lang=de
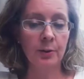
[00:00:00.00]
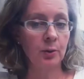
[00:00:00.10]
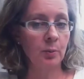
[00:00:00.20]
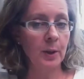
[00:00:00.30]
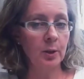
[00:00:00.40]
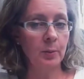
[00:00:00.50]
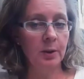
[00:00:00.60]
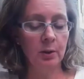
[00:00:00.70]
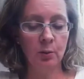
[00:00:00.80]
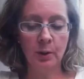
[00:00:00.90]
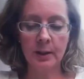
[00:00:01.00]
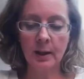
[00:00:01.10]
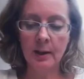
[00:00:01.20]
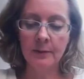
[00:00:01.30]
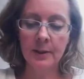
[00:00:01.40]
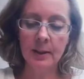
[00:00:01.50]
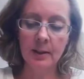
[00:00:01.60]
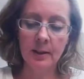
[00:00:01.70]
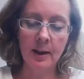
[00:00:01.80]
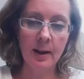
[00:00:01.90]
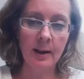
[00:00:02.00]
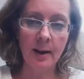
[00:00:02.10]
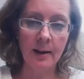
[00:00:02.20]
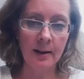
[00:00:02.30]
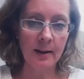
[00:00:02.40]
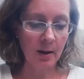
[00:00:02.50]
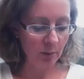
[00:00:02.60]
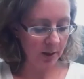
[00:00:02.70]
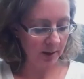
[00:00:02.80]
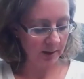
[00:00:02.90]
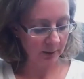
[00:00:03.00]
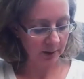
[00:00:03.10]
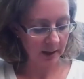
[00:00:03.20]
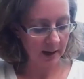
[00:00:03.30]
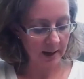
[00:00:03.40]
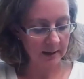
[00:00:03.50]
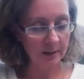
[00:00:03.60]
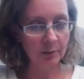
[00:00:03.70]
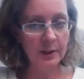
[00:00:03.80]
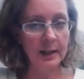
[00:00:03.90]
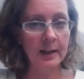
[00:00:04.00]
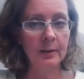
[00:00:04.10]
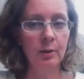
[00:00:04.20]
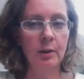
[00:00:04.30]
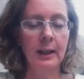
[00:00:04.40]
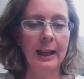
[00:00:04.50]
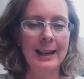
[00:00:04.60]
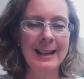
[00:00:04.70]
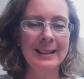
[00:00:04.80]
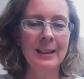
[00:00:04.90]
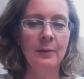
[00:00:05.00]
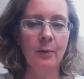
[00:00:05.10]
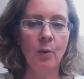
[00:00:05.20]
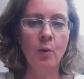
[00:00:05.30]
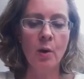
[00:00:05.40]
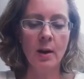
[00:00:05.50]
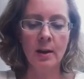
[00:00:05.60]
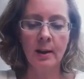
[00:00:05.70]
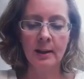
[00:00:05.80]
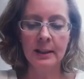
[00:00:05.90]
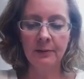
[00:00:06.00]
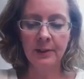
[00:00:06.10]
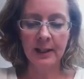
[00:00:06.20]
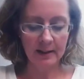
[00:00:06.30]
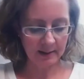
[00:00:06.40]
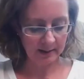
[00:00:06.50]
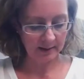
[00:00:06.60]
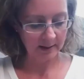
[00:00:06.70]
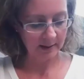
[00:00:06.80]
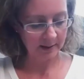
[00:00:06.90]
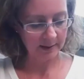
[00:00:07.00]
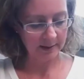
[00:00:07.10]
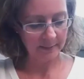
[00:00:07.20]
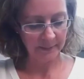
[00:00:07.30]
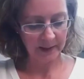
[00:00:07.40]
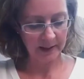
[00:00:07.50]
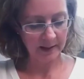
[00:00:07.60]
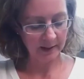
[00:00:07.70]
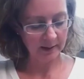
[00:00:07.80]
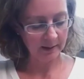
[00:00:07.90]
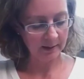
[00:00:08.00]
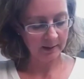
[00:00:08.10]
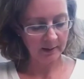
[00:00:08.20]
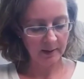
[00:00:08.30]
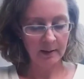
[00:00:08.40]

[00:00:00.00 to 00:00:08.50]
Zum Beispiel in den USA investiert er da, in Kanada oder in Australien und er kann dort relativ hohe Dividenden ähm, generieren,